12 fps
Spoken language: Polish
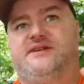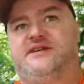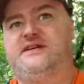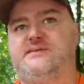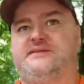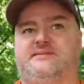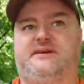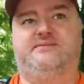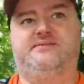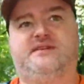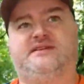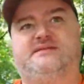przejdziemy sobie
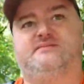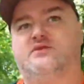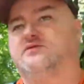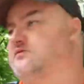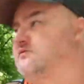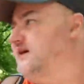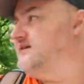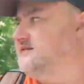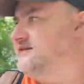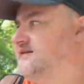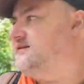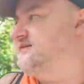przez most
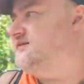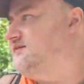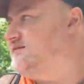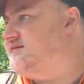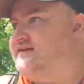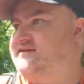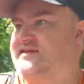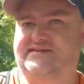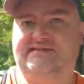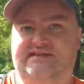grunwaldzki, to jest mm. jedno z